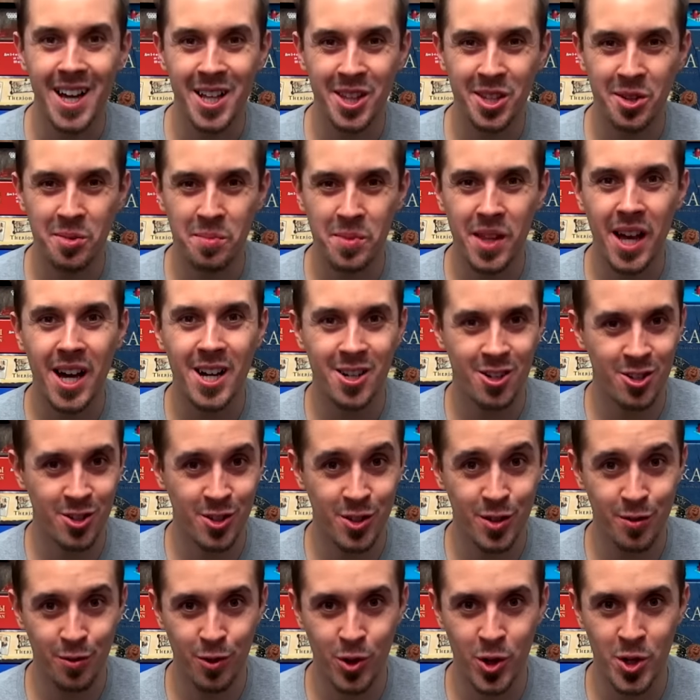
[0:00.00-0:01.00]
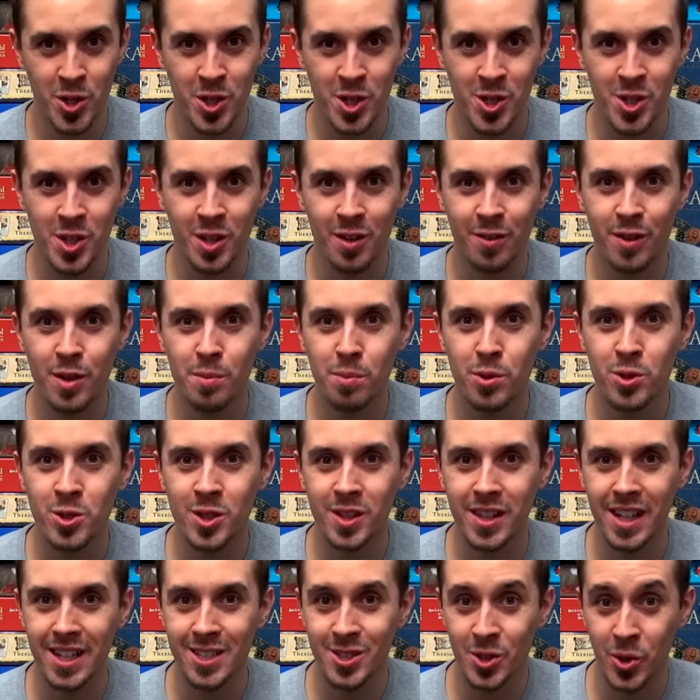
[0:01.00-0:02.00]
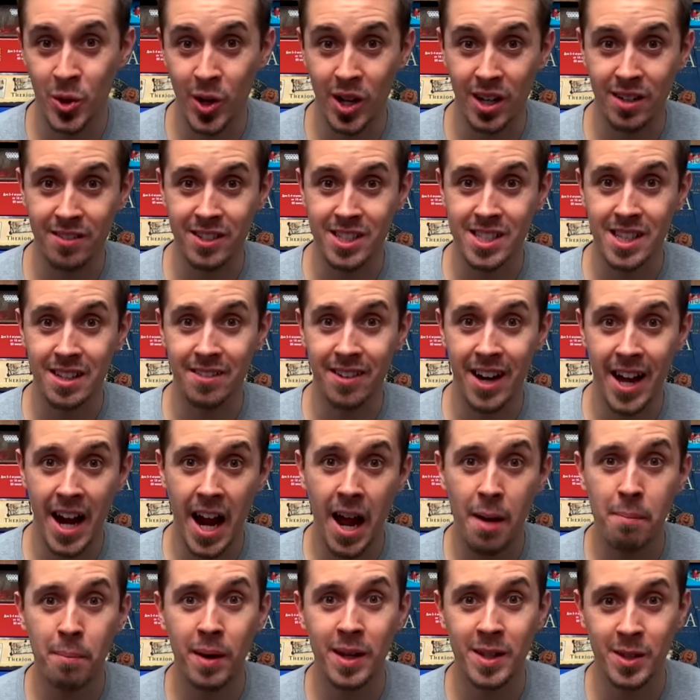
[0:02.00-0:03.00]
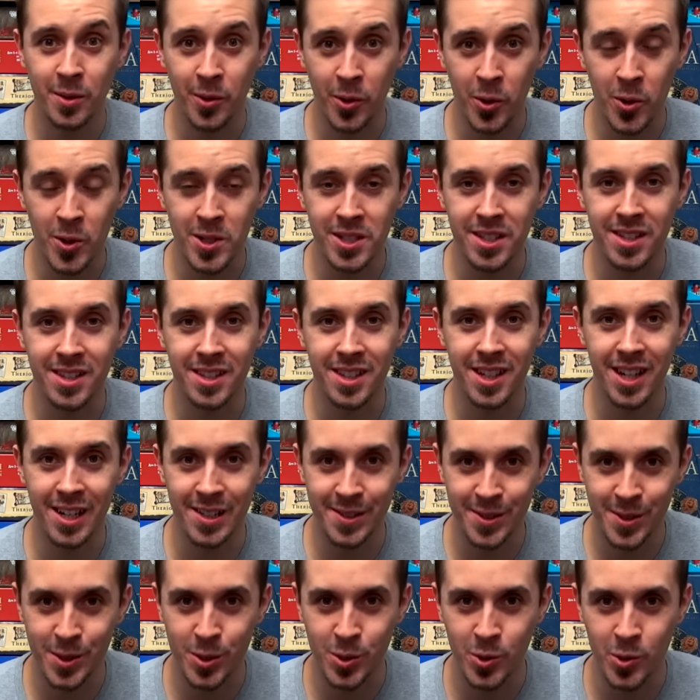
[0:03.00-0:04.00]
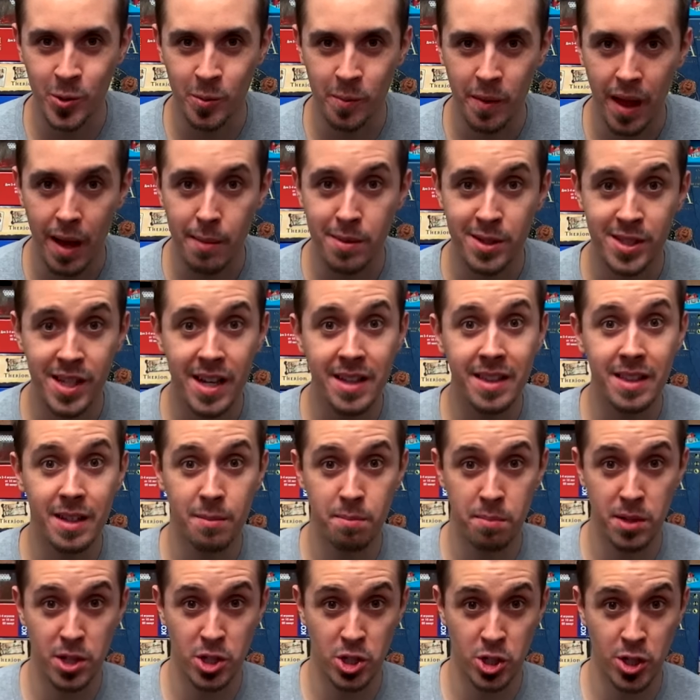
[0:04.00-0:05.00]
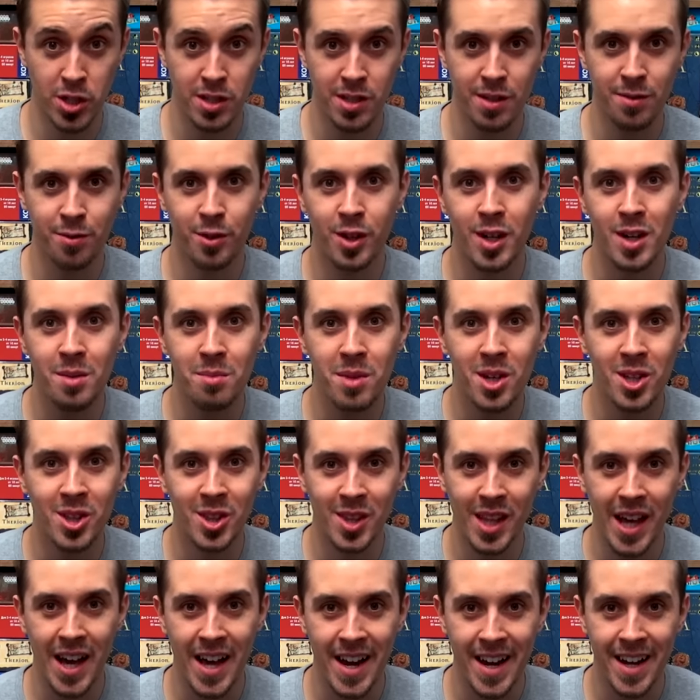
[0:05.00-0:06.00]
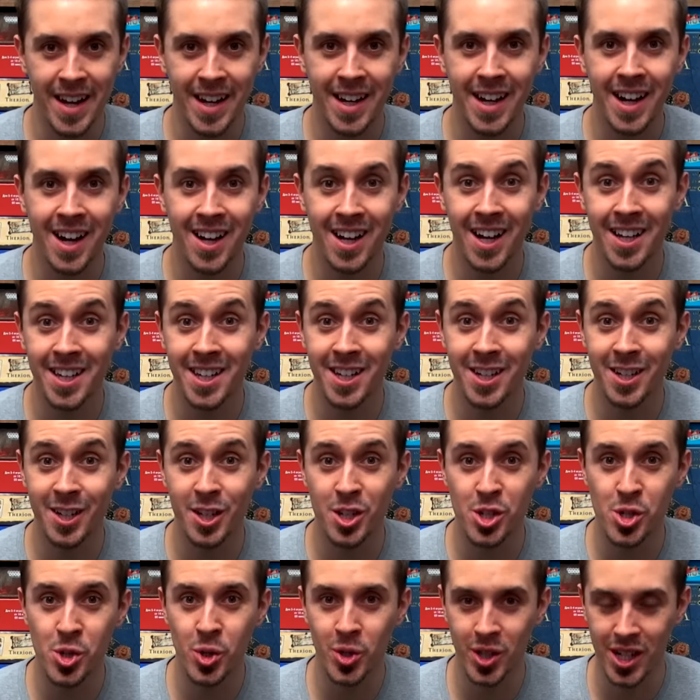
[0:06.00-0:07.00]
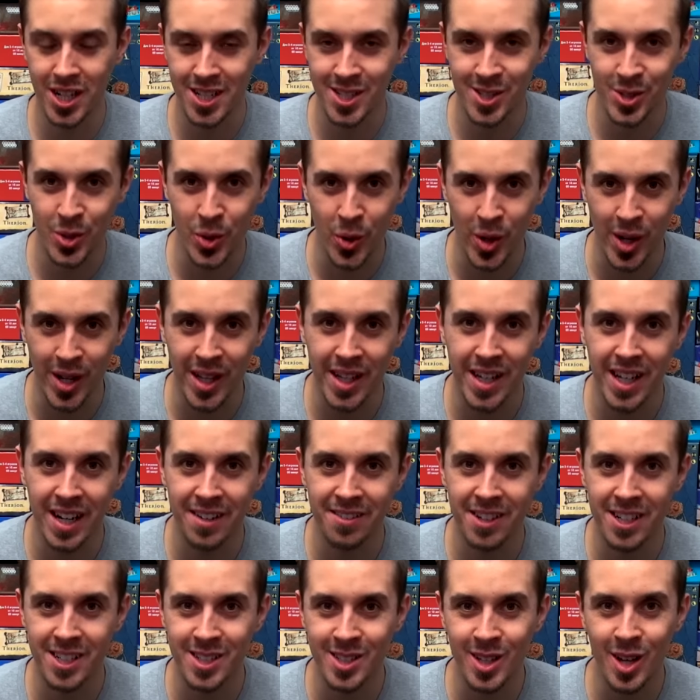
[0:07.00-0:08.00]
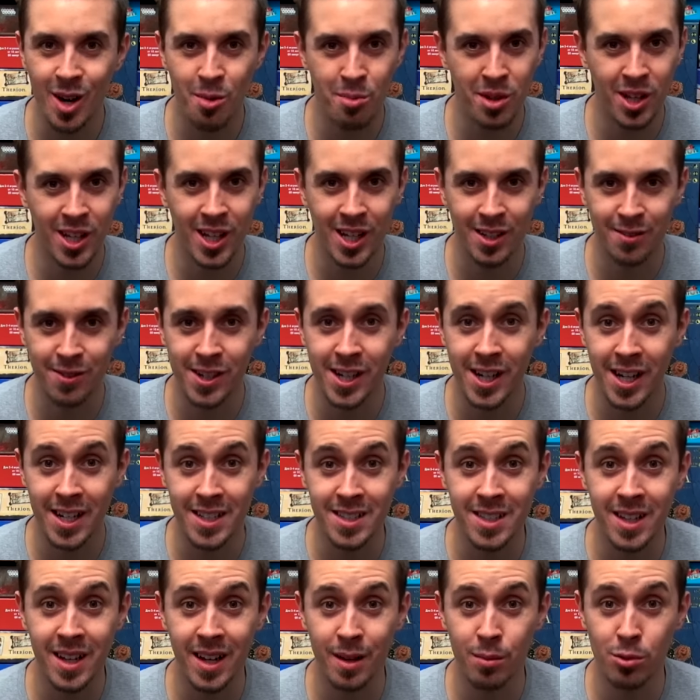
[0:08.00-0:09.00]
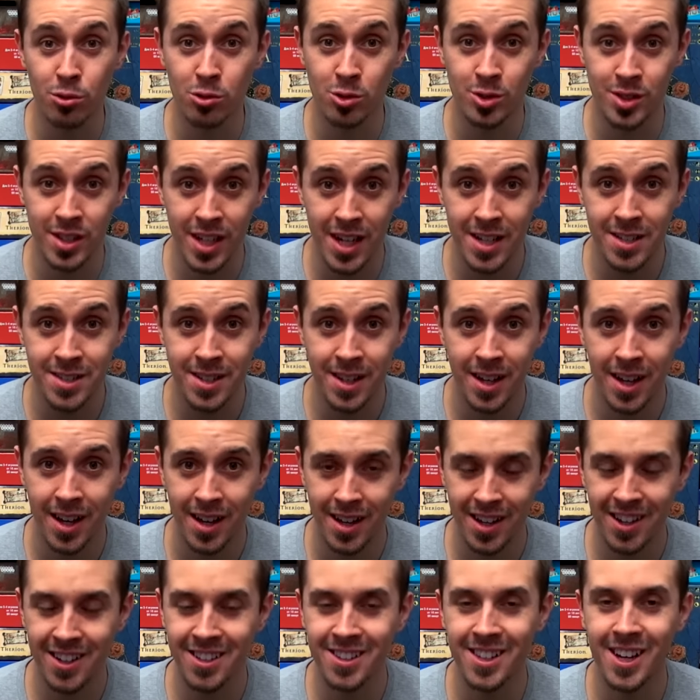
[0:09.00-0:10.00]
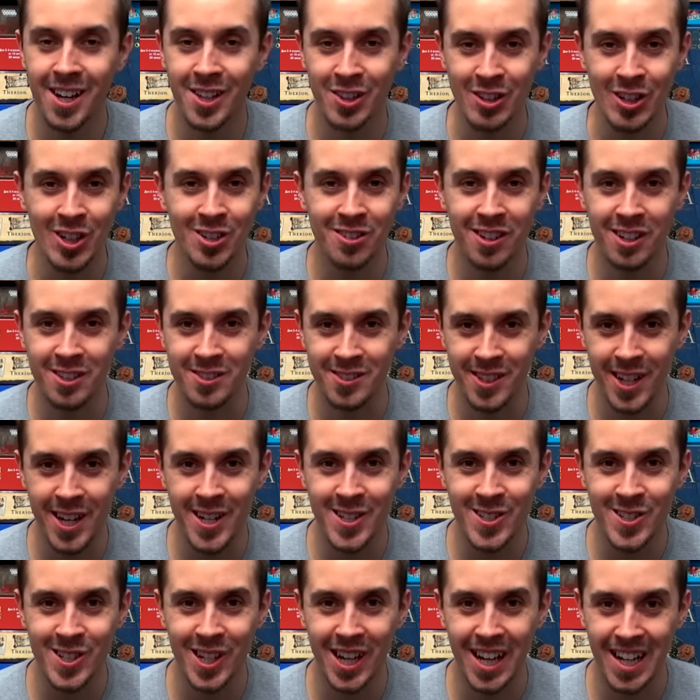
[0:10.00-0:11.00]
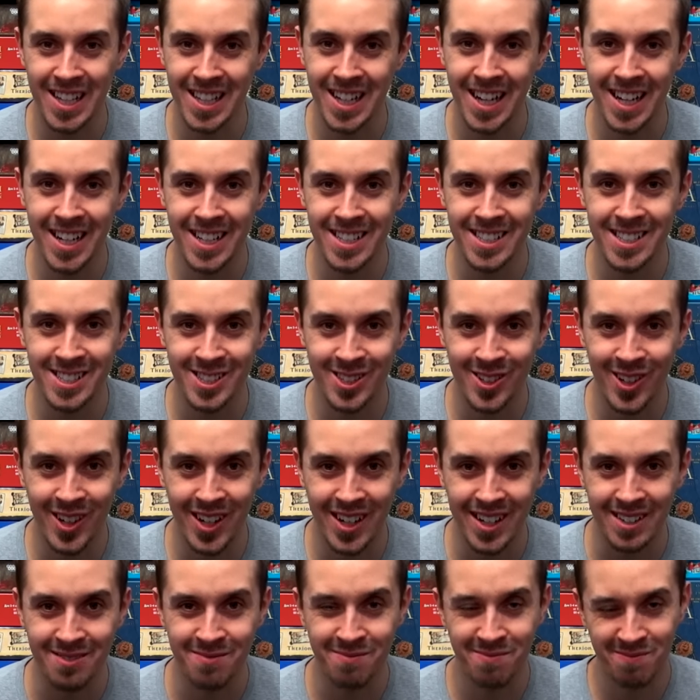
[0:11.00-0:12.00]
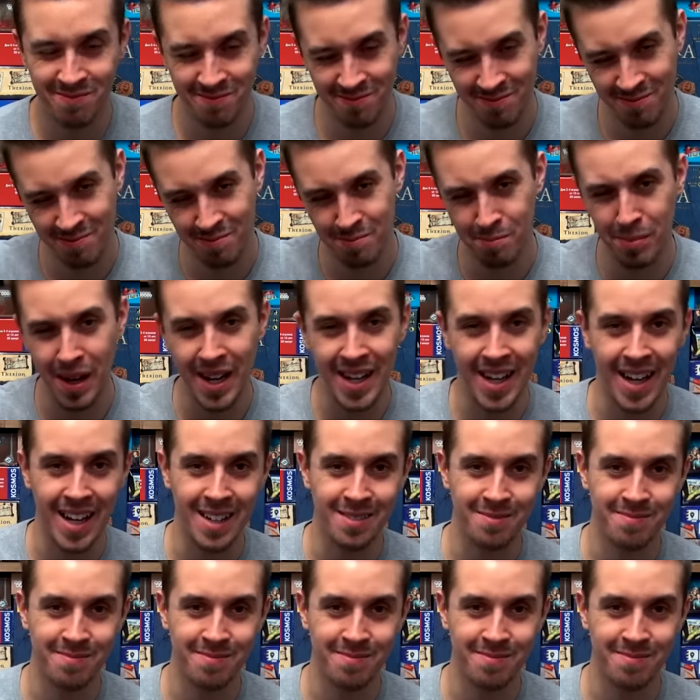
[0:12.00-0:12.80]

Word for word: этом наш сегодняшний выпуск настольного словаря подходит к концу. Обязательно пишите в комментариях, о каких еще настольно-игровых терминах вы хотели бы узнать. И до новых встреч на канале и не только. Пока!